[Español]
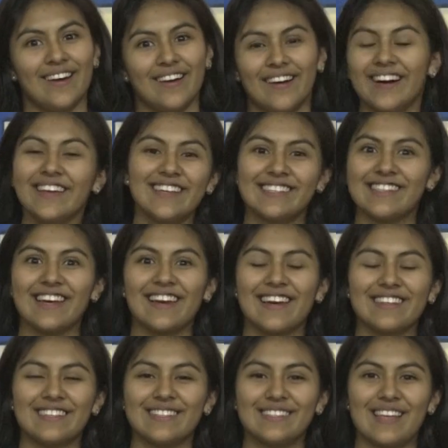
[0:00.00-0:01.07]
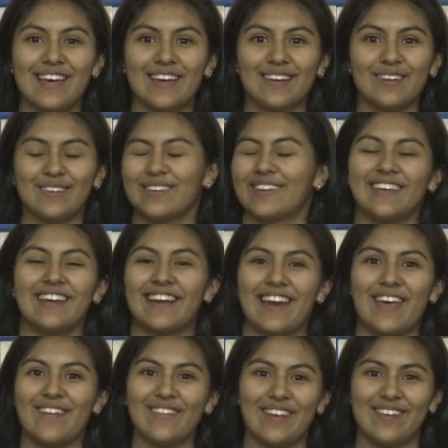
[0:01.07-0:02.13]
Hoy esta clase está
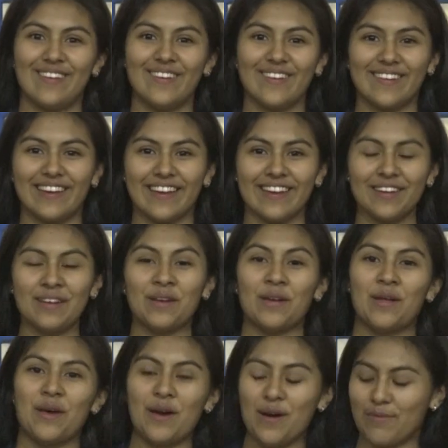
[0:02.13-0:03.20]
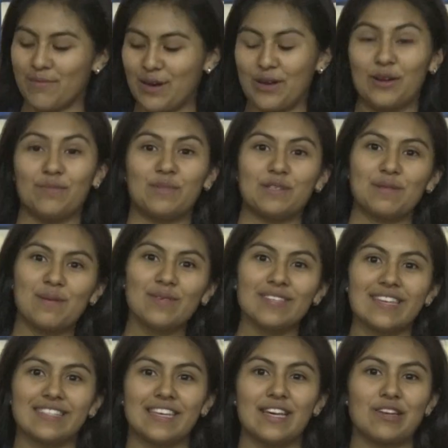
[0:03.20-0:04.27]
increíble, ¿no lo creen? Bueno, pues vamos
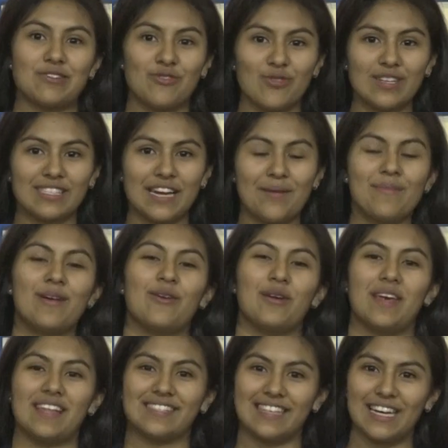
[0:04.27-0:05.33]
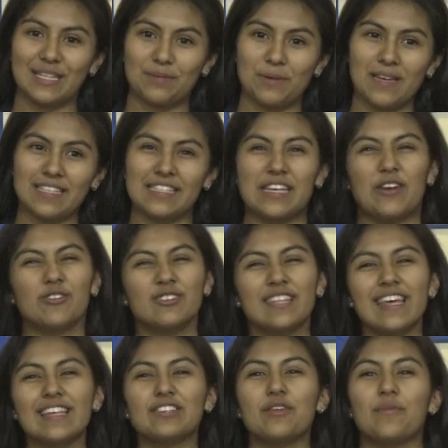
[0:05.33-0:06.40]
a hacer nuestra manualidad. Se las voy a enseñar.
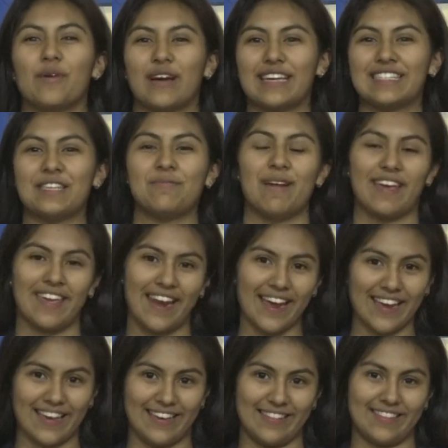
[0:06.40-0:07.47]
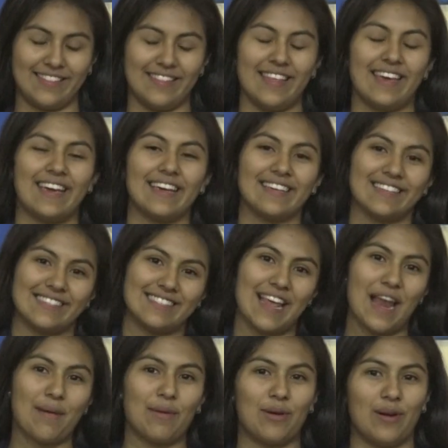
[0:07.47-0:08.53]
¿Ustedes como que se imaginan que, de que sea
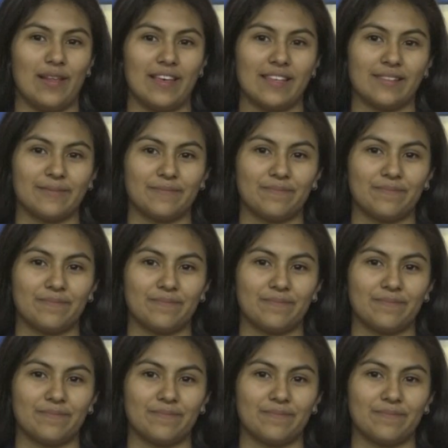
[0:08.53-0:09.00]
la manualidad?